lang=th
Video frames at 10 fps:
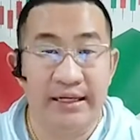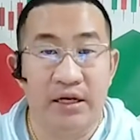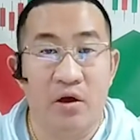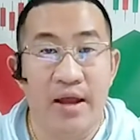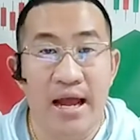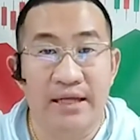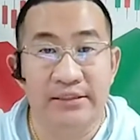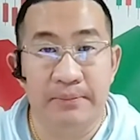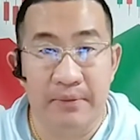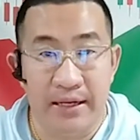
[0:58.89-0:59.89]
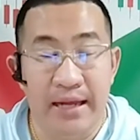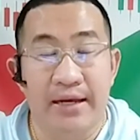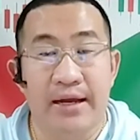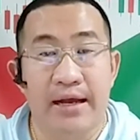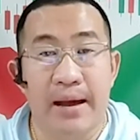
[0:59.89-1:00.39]
1,750 เหรียญน
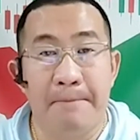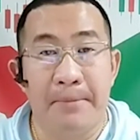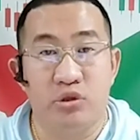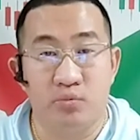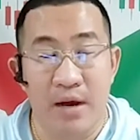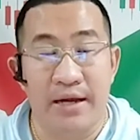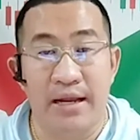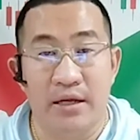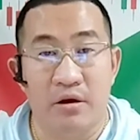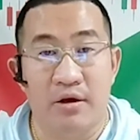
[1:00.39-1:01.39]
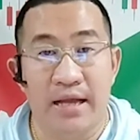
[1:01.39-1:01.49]
นะครับ ปัจจุบันเนี่ยก็